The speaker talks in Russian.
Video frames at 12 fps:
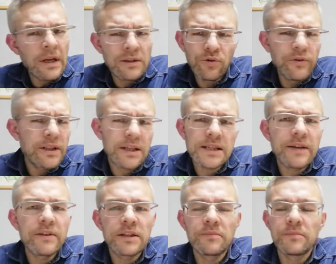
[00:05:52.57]
Но ну,
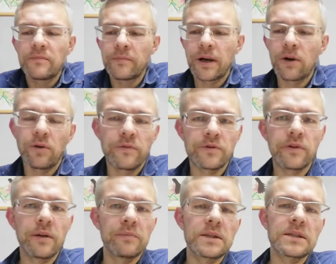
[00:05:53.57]
ветхозаветным пророкам все
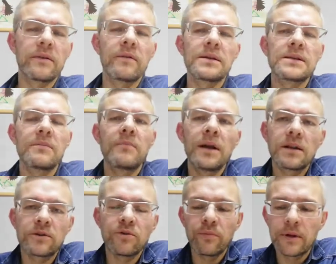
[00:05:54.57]
время доставалось, там мало
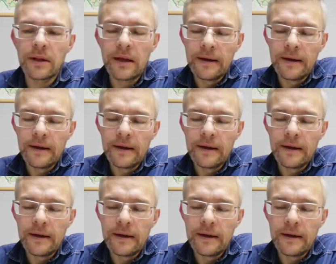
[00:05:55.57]
кто был.